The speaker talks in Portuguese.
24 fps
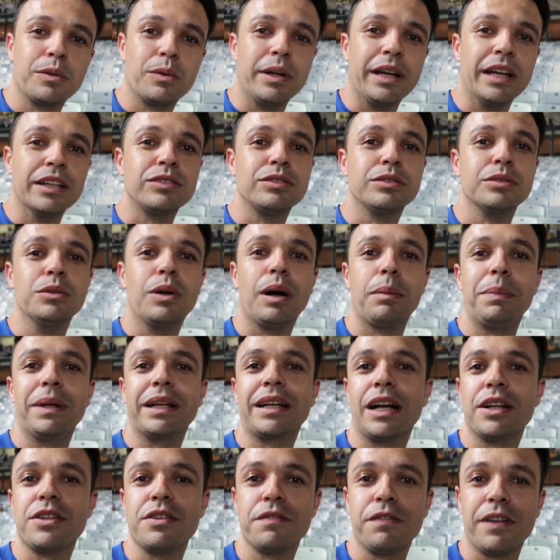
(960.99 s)
eu conheço o
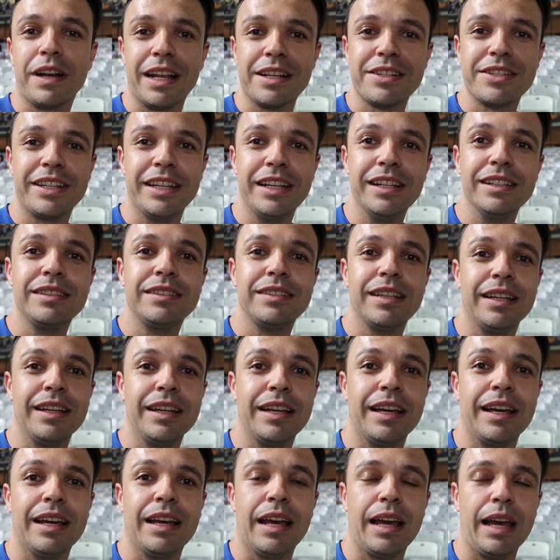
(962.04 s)
aplicativo Fanatic Kids,
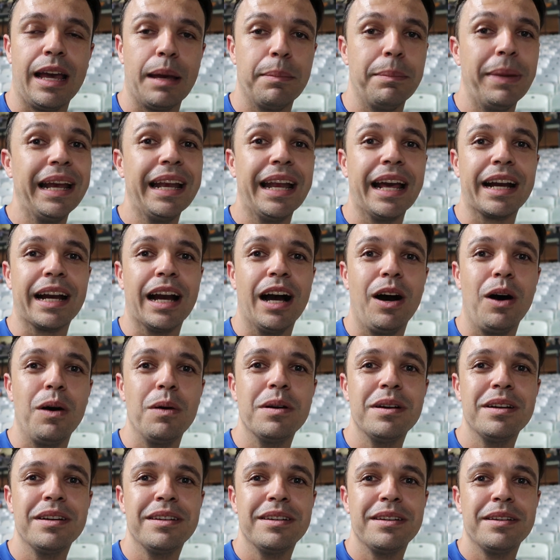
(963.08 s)
é, é bem legal.
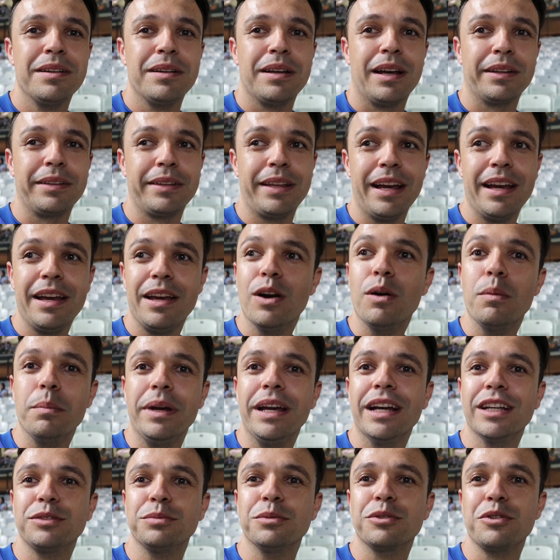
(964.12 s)
Até eu
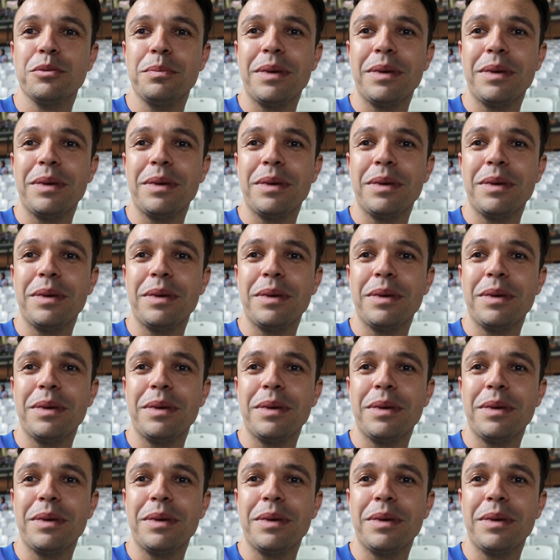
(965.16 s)
mesmo